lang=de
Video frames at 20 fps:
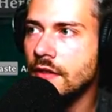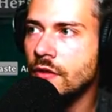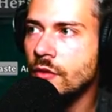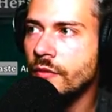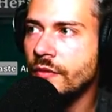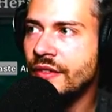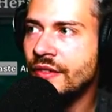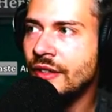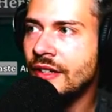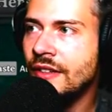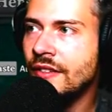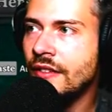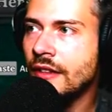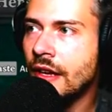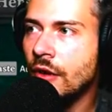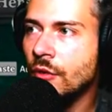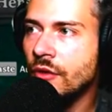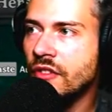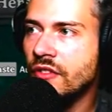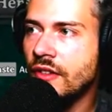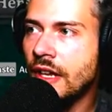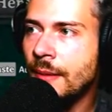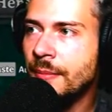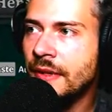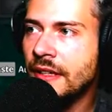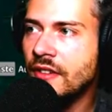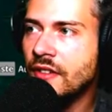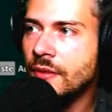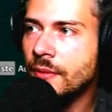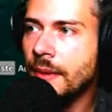So, wie sieht's denn aus? Wir haben
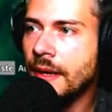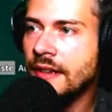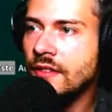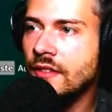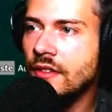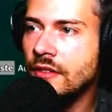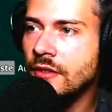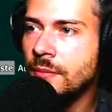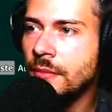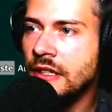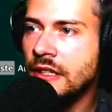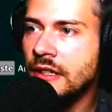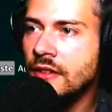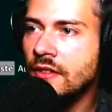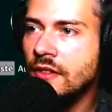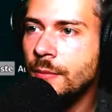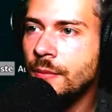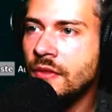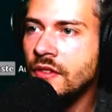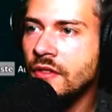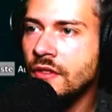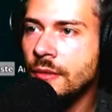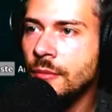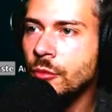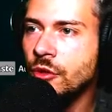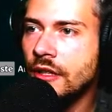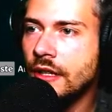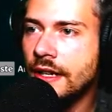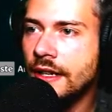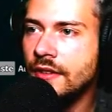jetzt 20 mit den 17,
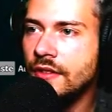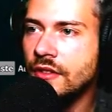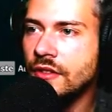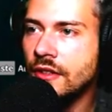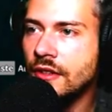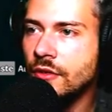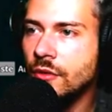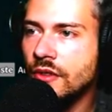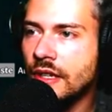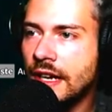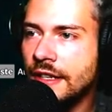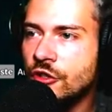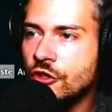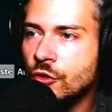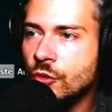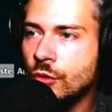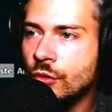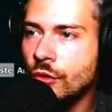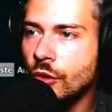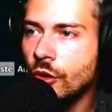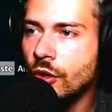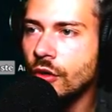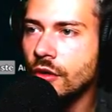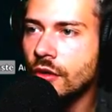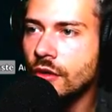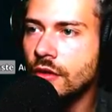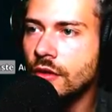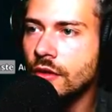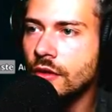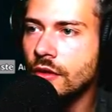37, also drei Stück noch.
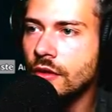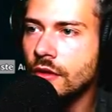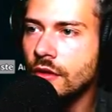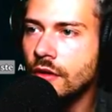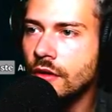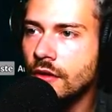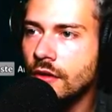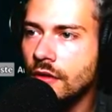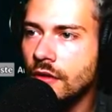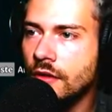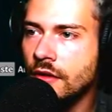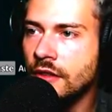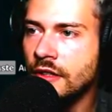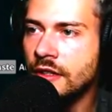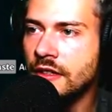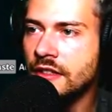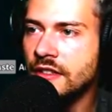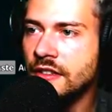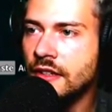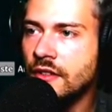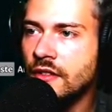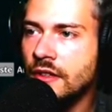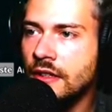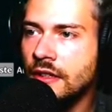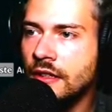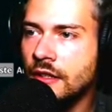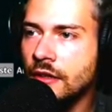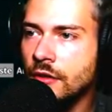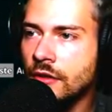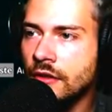Kriege ich das
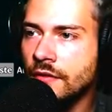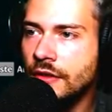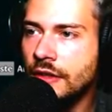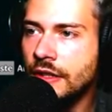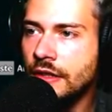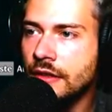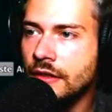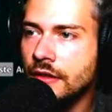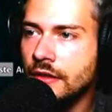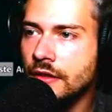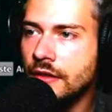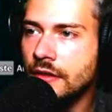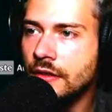Ding hier irgendwie?